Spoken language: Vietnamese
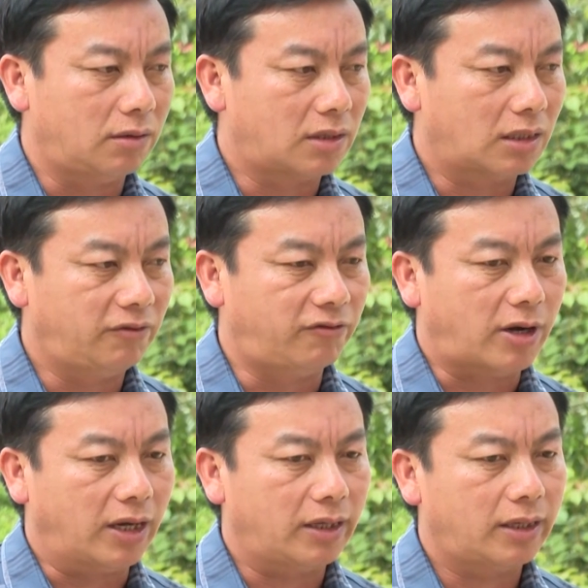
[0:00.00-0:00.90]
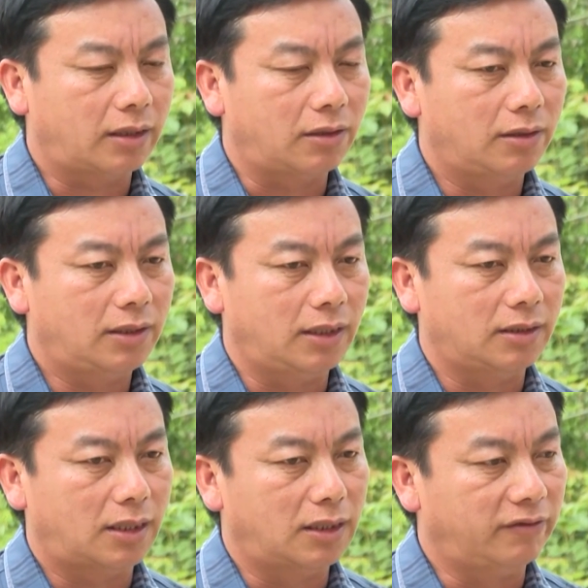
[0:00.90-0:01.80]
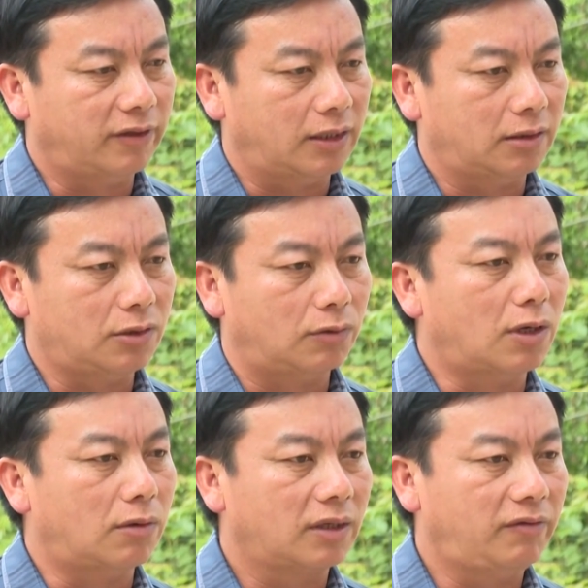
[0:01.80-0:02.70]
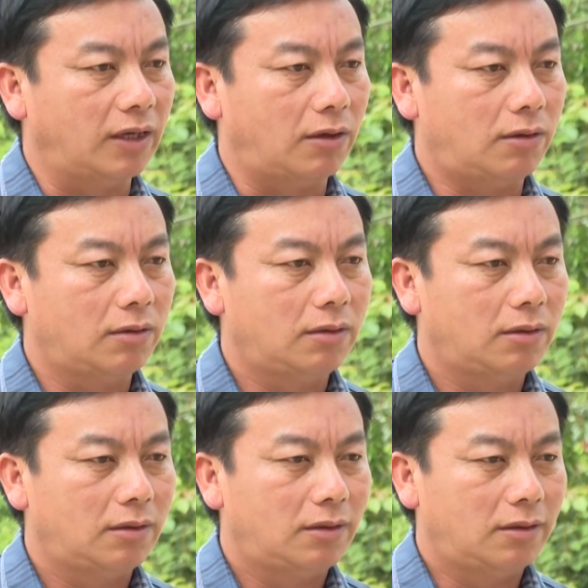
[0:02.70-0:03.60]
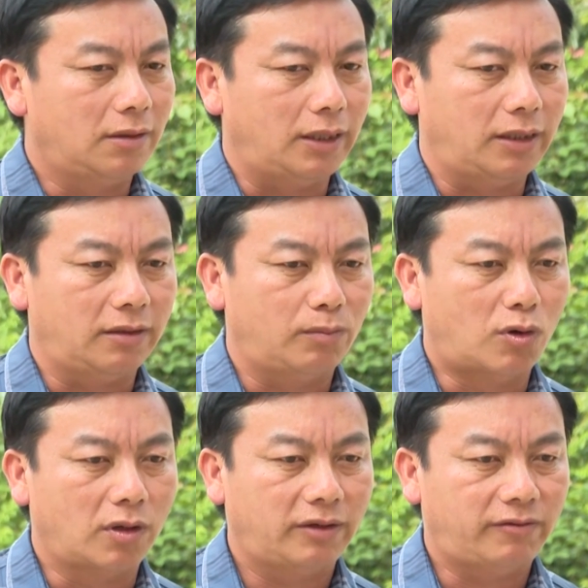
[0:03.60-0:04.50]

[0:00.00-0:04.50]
các cái vòi các thứ thì gia đình phải chủ động cái việc đó để mua cái